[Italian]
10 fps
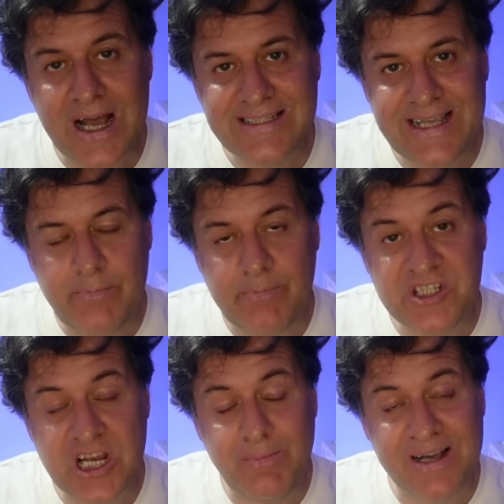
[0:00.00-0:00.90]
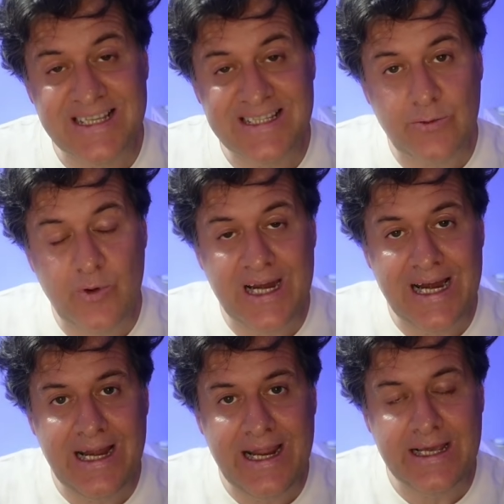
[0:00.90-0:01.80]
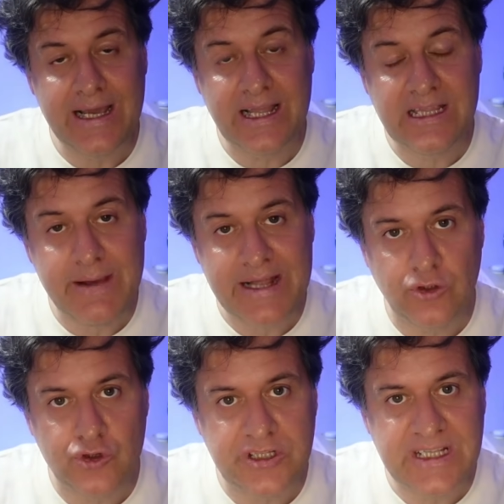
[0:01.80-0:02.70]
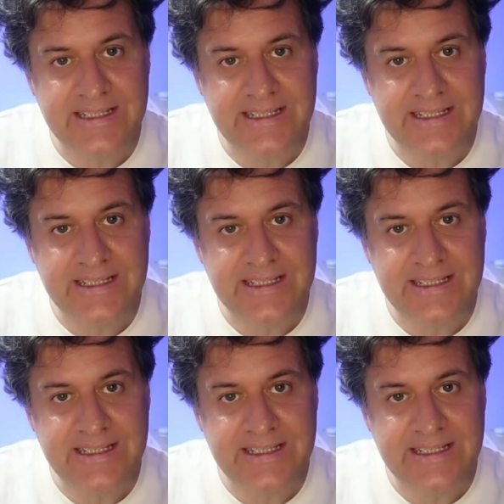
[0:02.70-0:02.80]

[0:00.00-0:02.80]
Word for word: è semplice, basta seguire il link che ti metto giù in